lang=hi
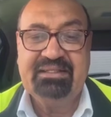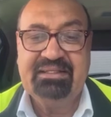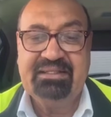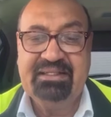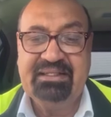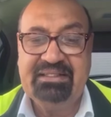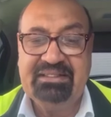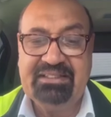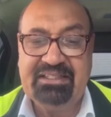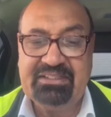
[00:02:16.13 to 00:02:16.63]

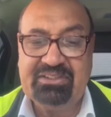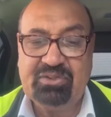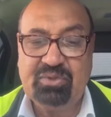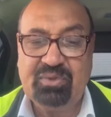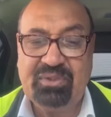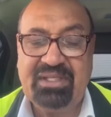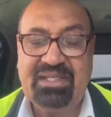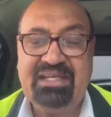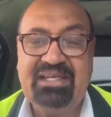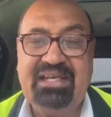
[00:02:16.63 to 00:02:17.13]
इन देशों
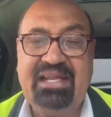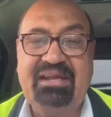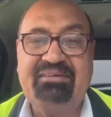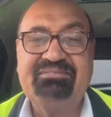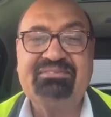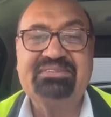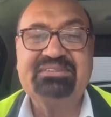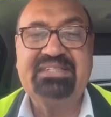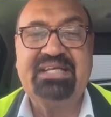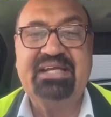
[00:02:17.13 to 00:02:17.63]
ने
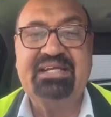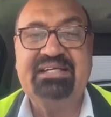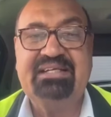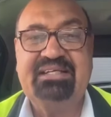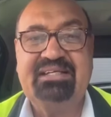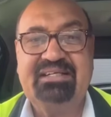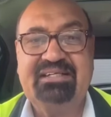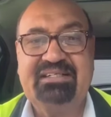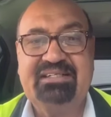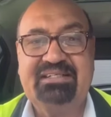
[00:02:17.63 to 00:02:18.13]
लेफ्ट साइड
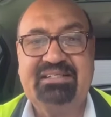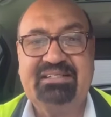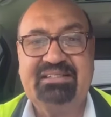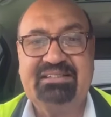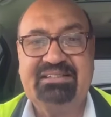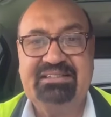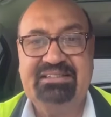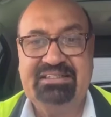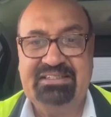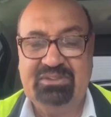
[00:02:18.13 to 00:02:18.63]

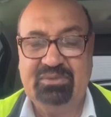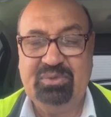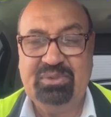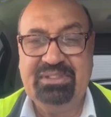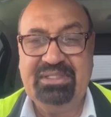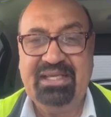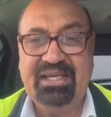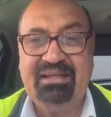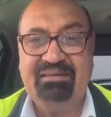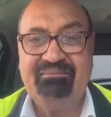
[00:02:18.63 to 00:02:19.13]
दी
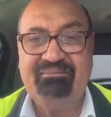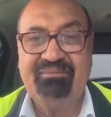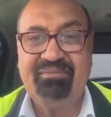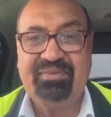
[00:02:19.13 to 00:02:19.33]
हुई है